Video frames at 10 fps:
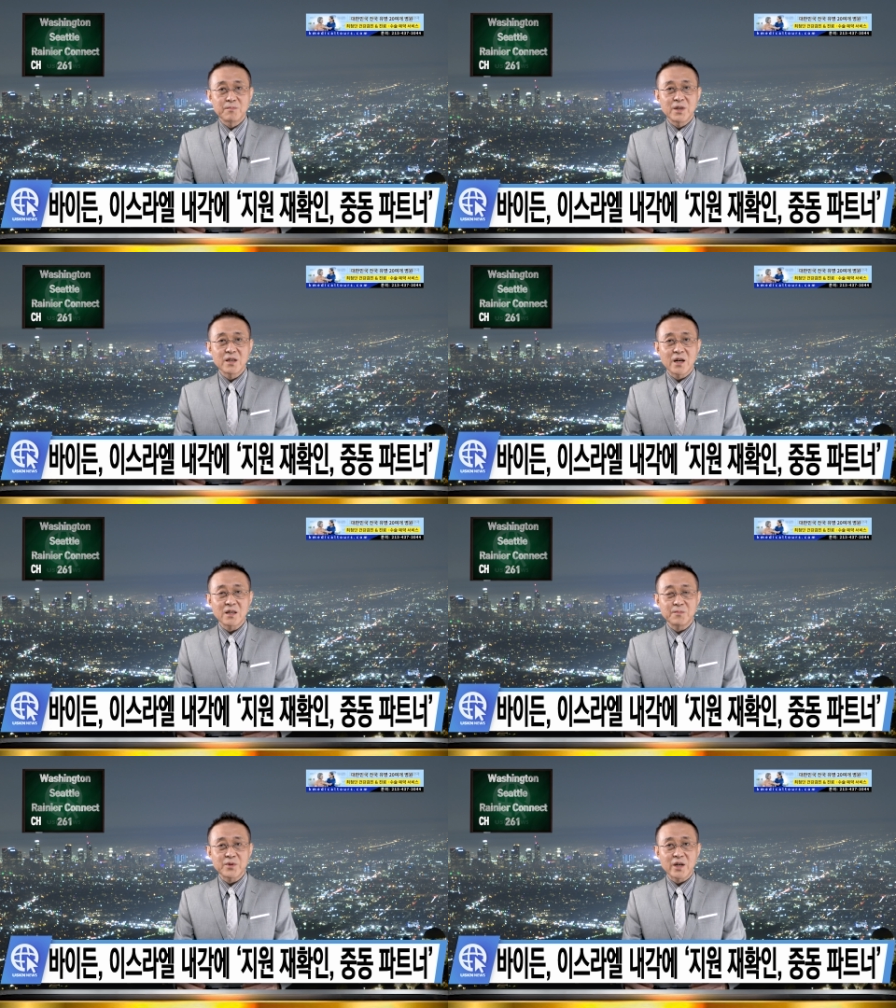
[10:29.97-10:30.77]

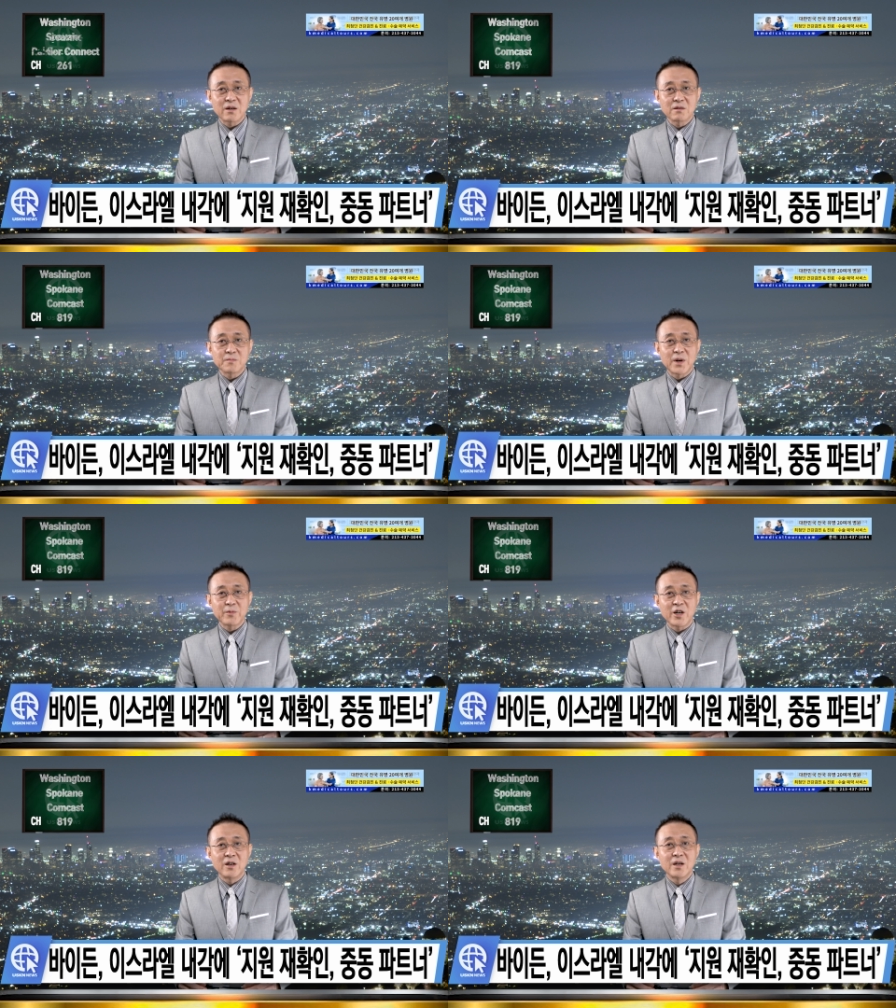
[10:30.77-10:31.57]
민간인 피해를
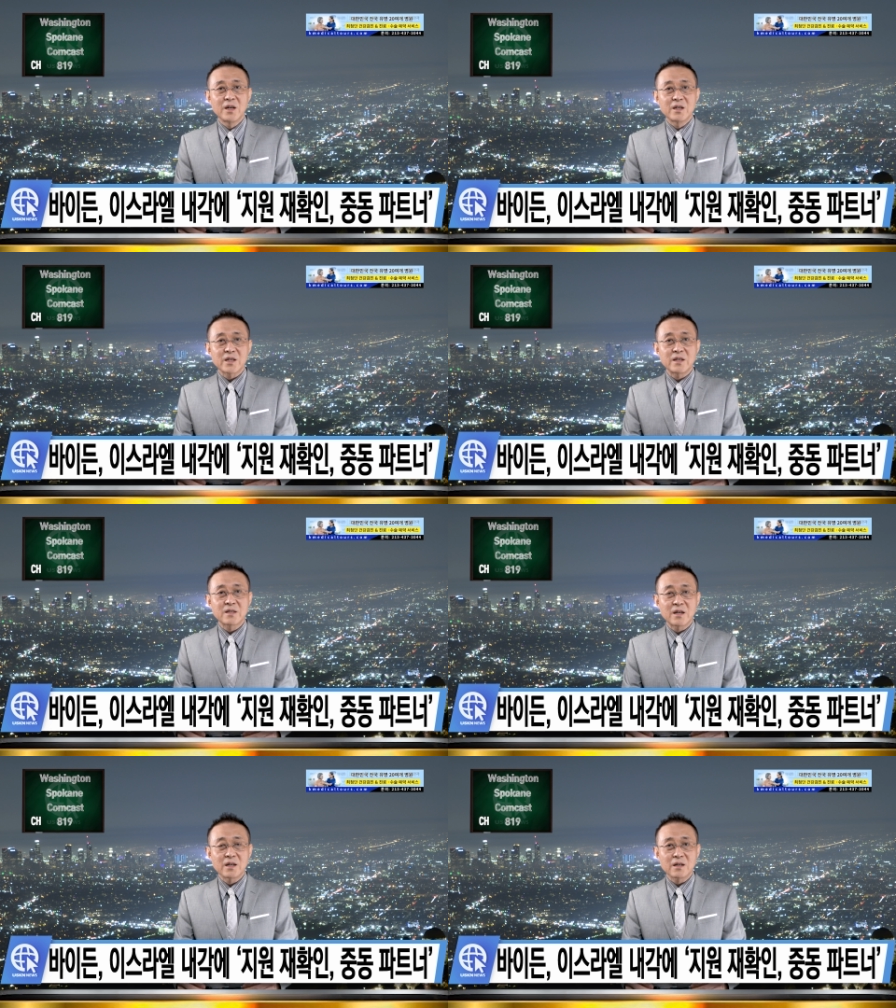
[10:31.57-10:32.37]
언급하며 자,
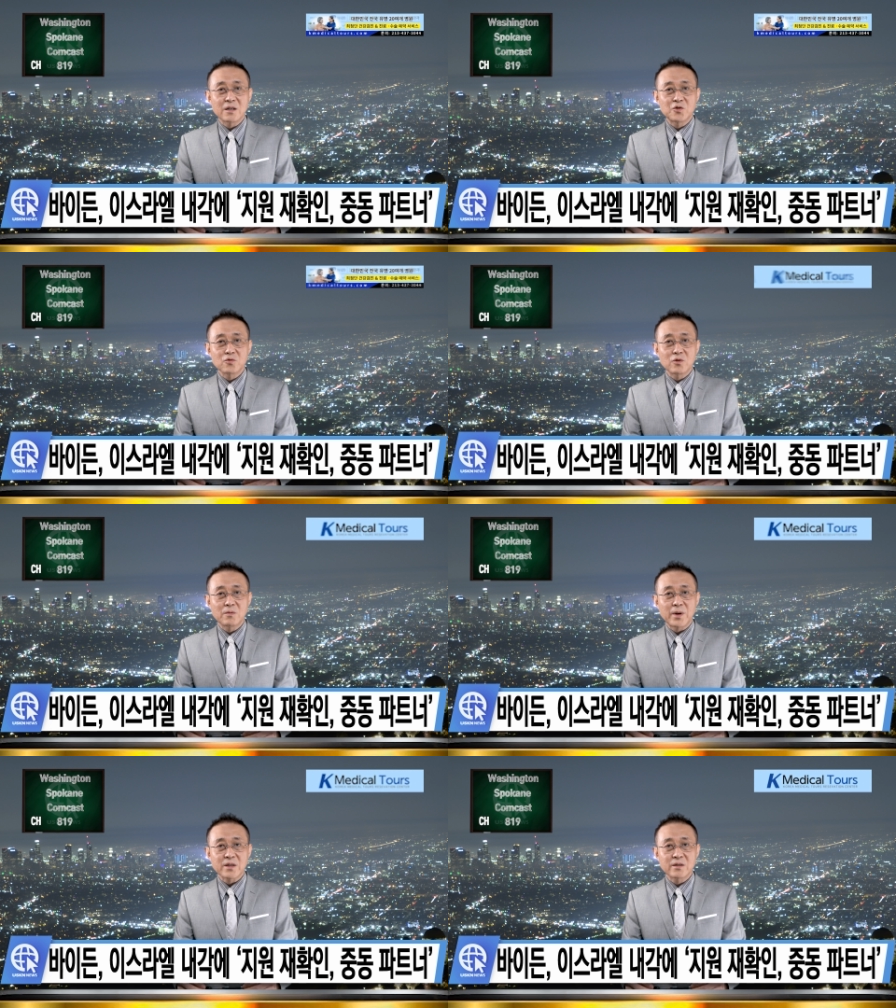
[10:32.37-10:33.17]
이스라엘과
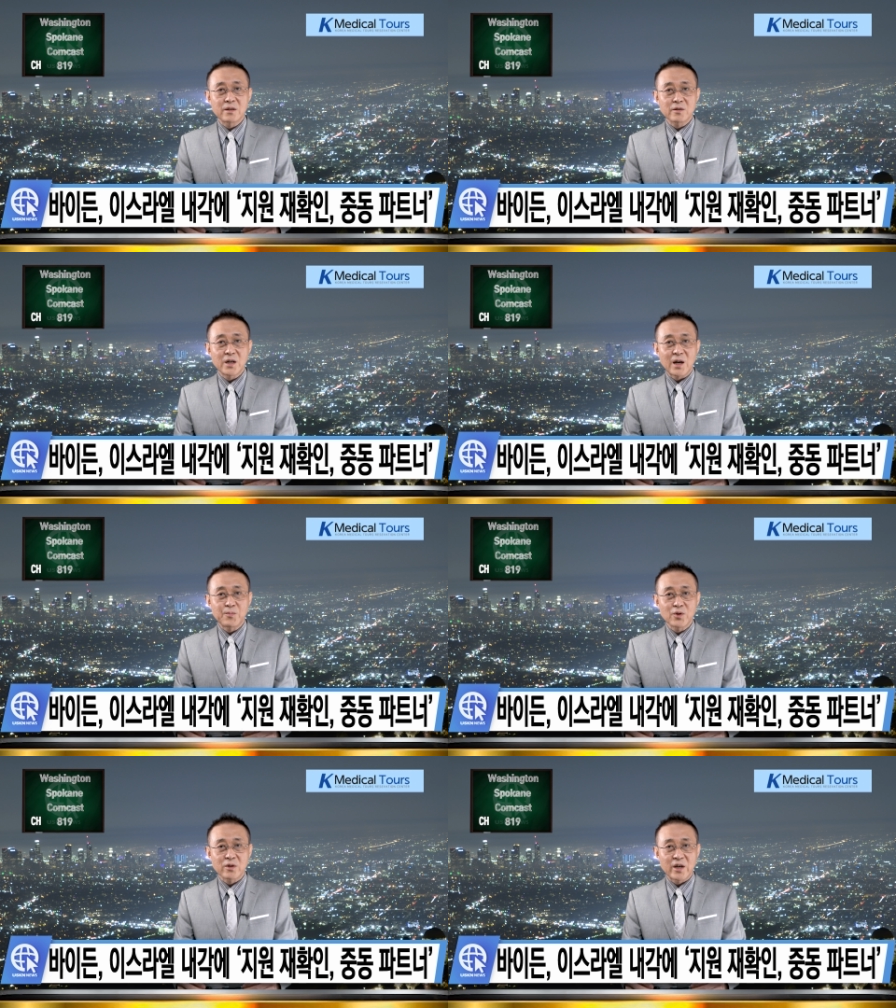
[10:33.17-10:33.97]
중동 파트너들과
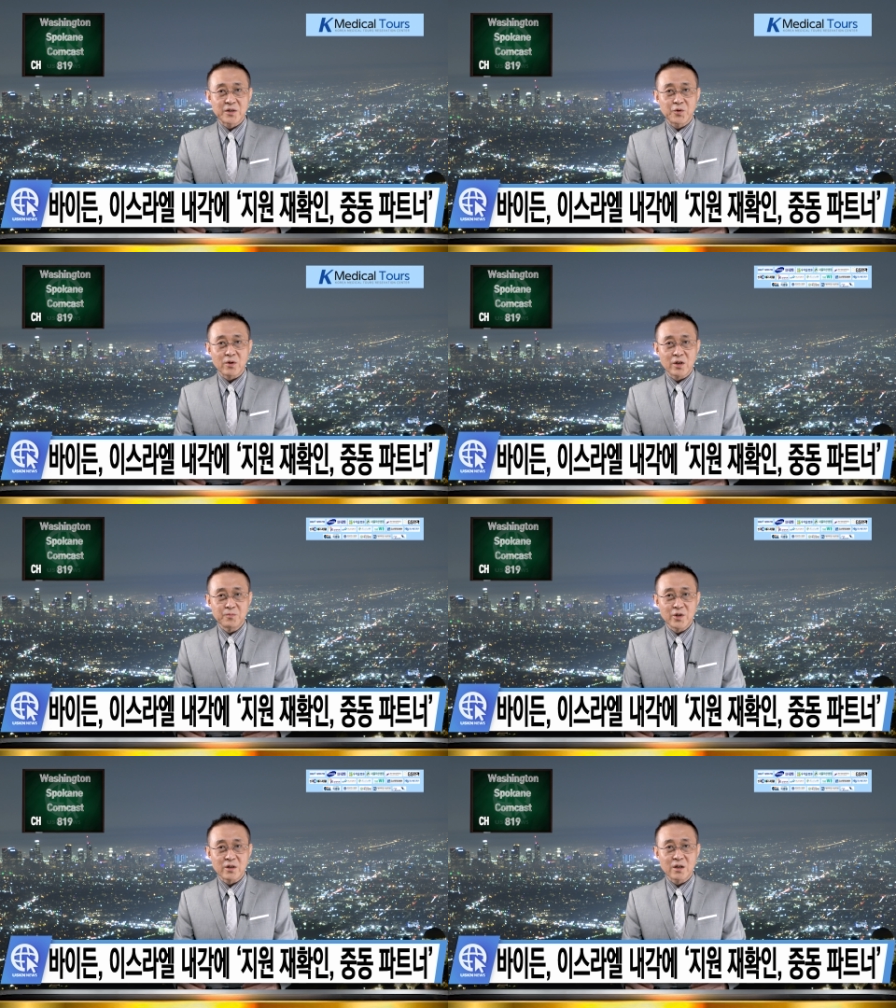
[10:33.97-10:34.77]
앞으로 계속
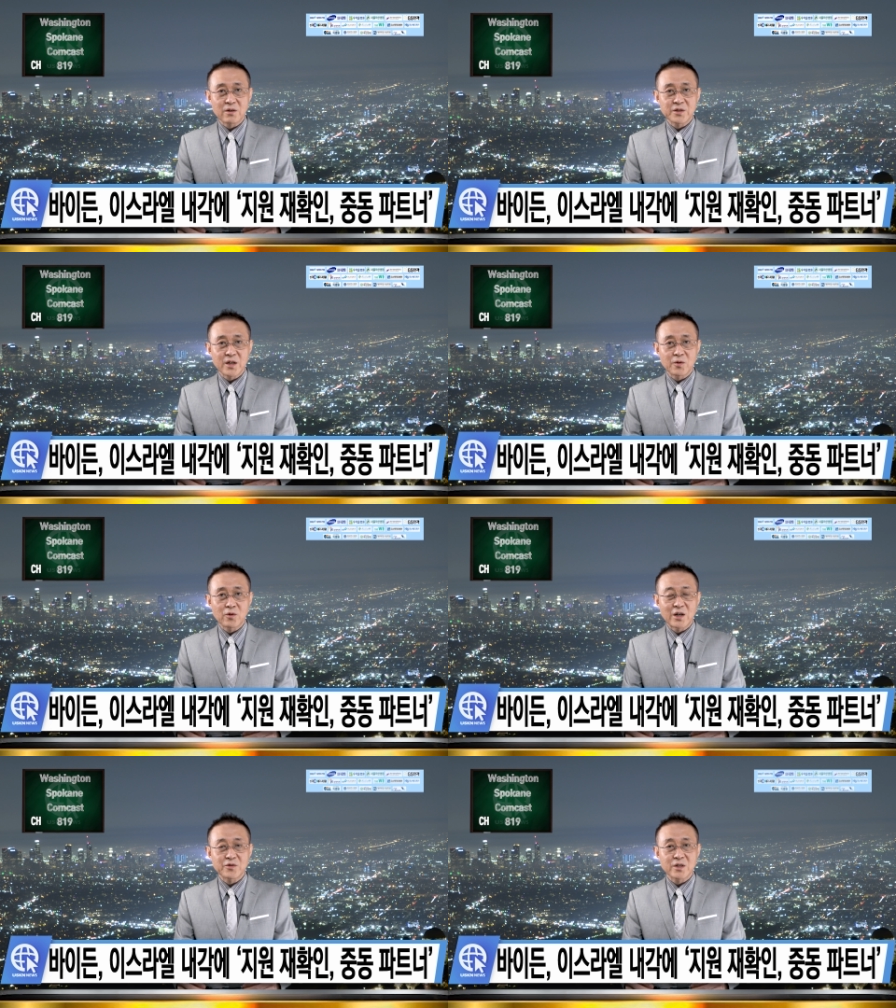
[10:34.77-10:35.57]
협력할 것이라고
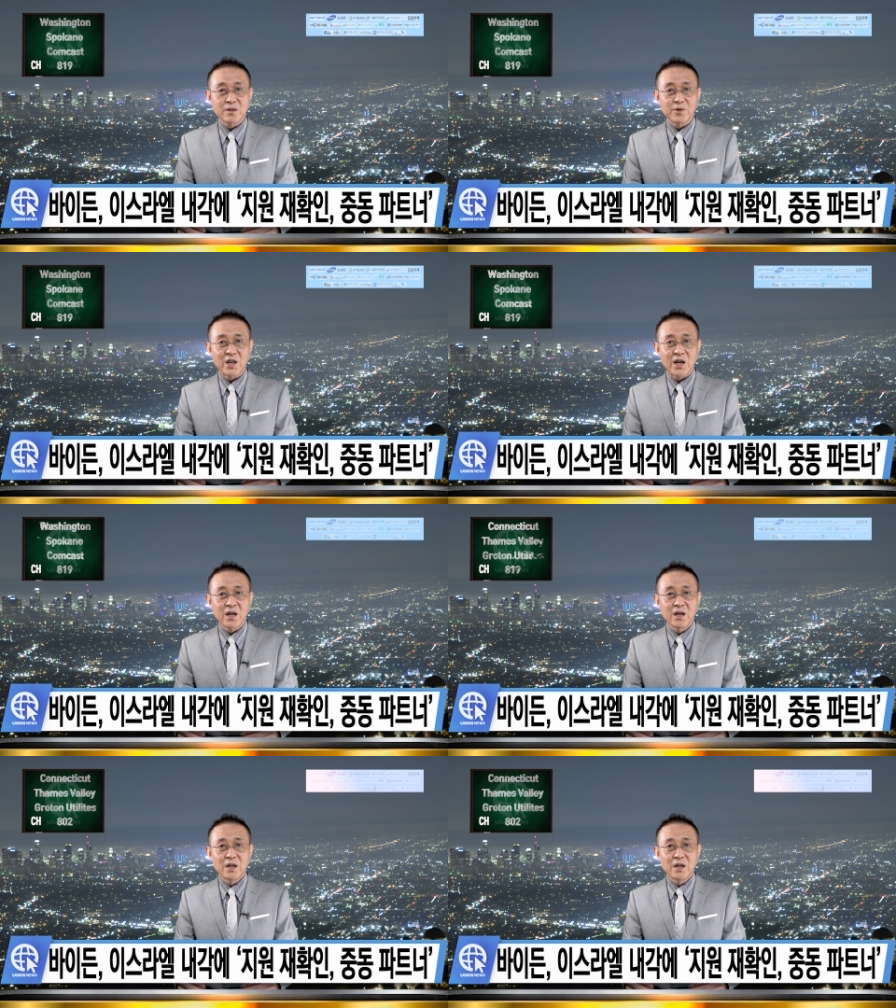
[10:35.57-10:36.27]
강조했습니다.